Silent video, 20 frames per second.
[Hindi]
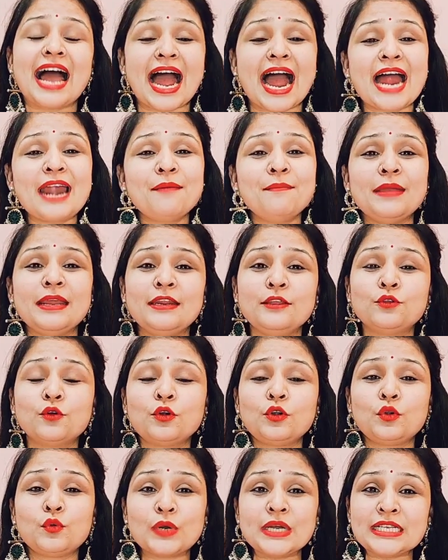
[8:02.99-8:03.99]
एंड मेरी दो
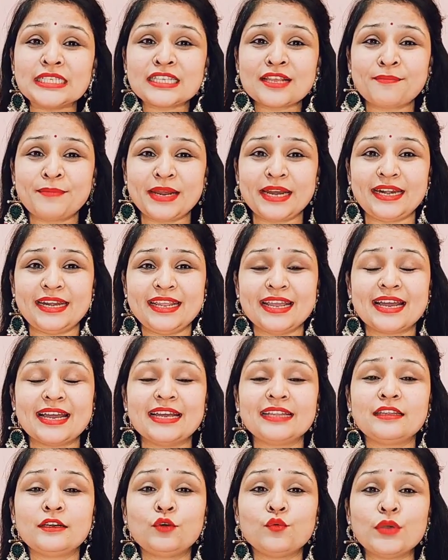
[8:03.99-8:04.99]
ट्विंस बेटियां
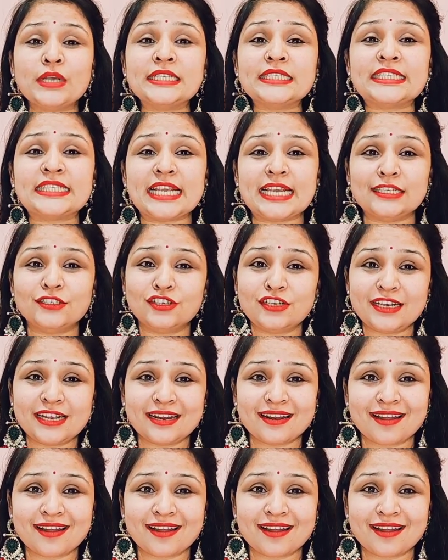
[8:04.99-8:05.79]
हैं द ट्विंस एंजल के